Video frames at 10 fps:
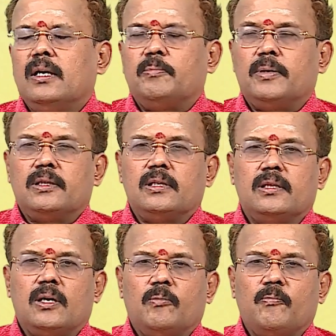ஏற்படுத்தி
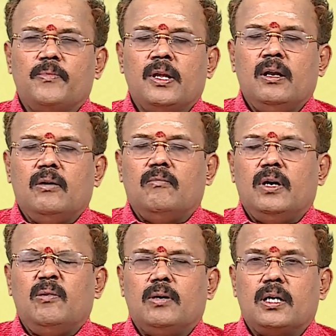தரும்
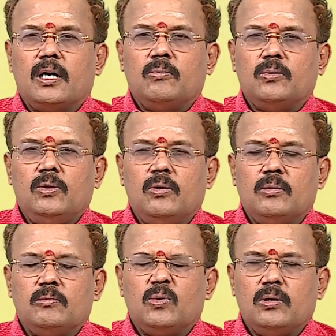வெளிவட்டாரம்
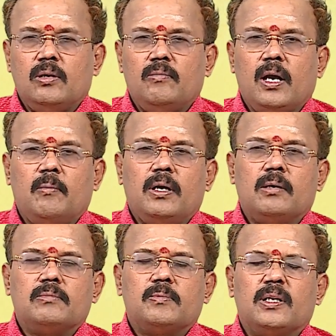உத்தியோகம் தொழில் வியாபாரம்